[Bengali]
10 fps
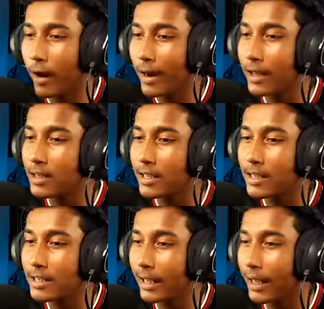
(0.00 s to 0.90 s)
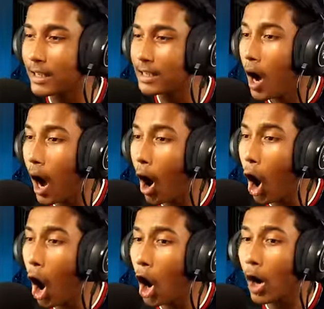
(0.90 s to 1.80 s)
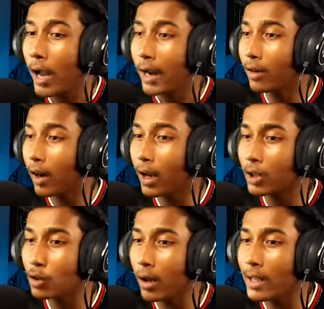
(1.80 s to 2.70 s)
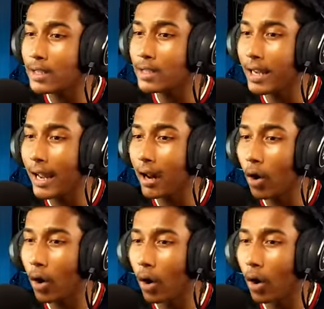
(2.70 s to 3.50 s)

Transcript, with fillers: ফাইটিং সিন শিখে গেছি ও ট্রাক চলে এসছে হ্যালো